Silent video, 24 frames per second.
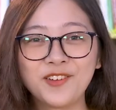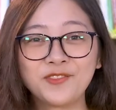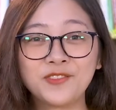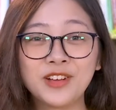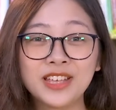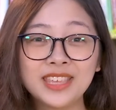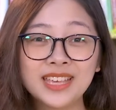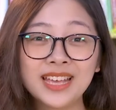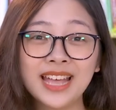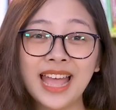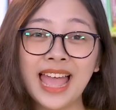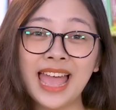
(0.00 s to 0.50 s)

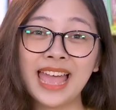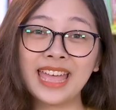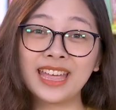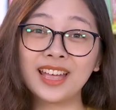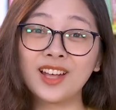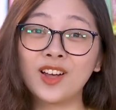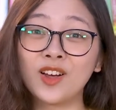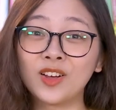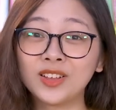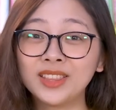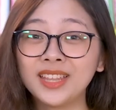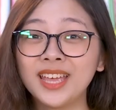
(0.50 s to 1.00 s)
Với những ai
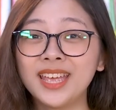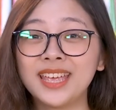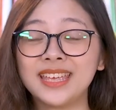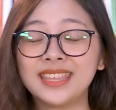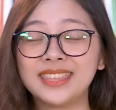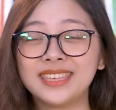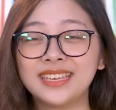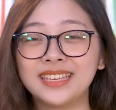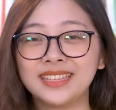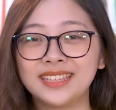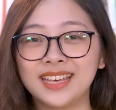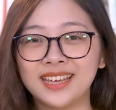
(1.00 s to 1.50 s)
có thể
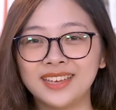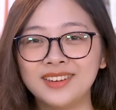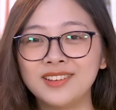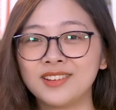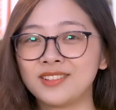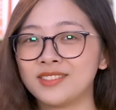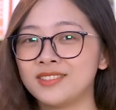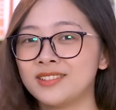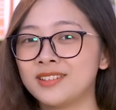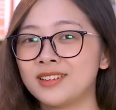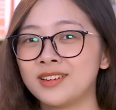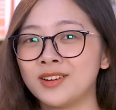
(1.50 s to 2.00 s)
nhìn thấy
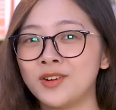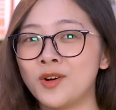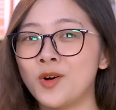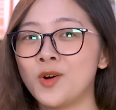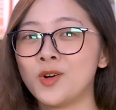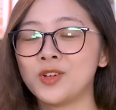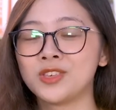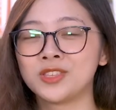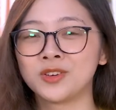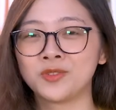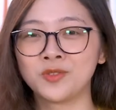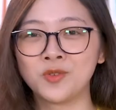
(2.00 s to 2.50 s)
được những cơ
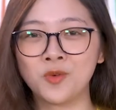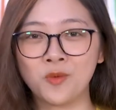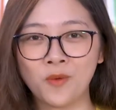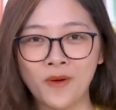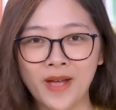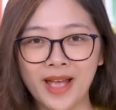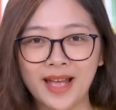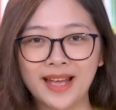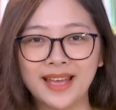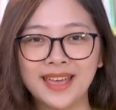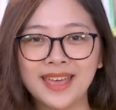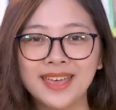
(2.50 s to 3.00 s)
hội trong khủng
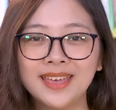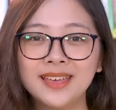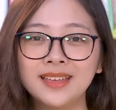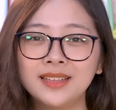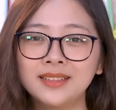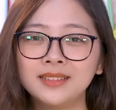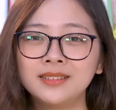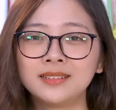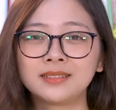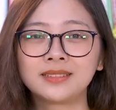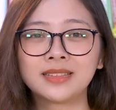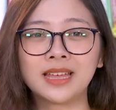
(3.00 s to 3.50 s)
hoảng,
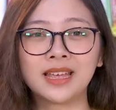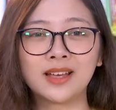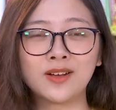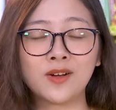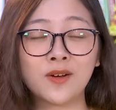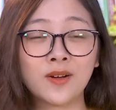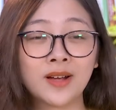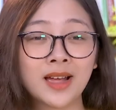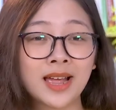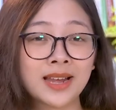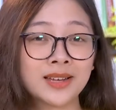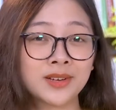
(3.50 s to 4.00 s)
thực tế
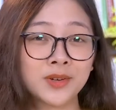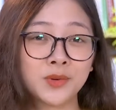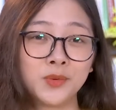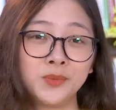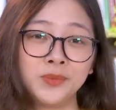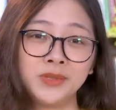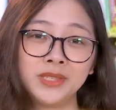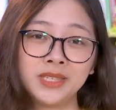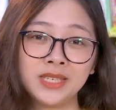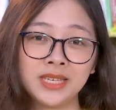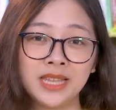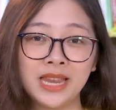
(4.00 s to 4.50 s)
khó khăn cũng
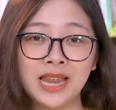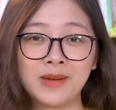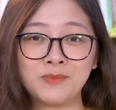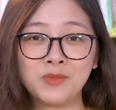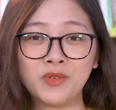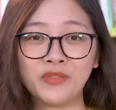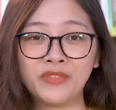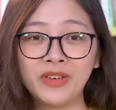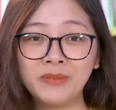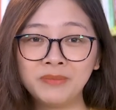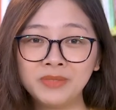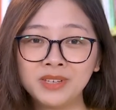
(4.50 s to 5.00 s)
chỉ là
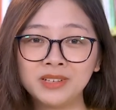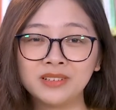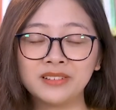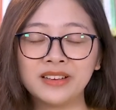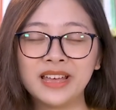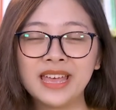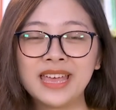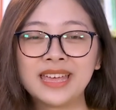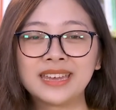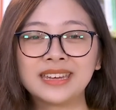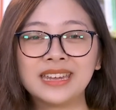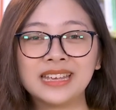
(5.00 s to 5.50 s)
một phép thử
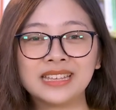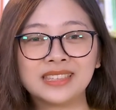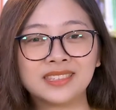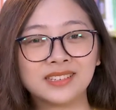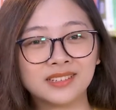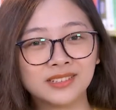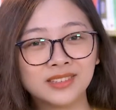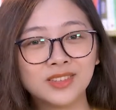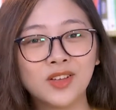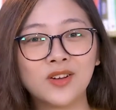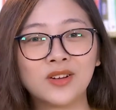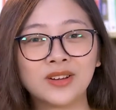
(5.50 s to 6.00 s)
để
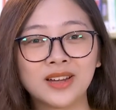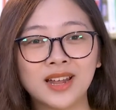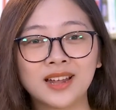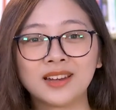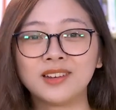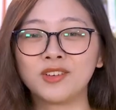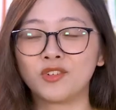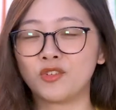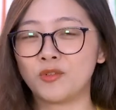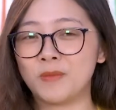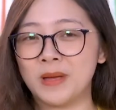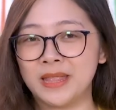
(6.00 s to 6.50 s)
chứng tỏ năng
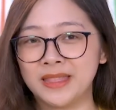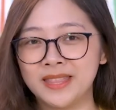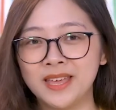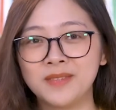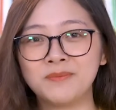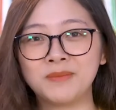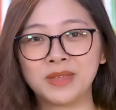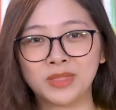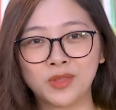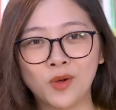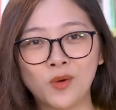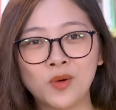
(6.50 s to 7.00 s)
lực của bản
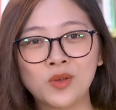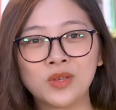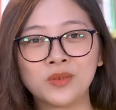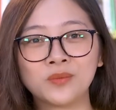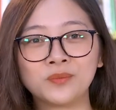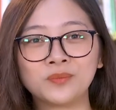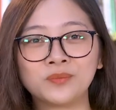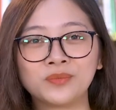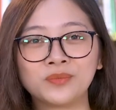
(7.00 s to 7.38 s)
thân mà thôi.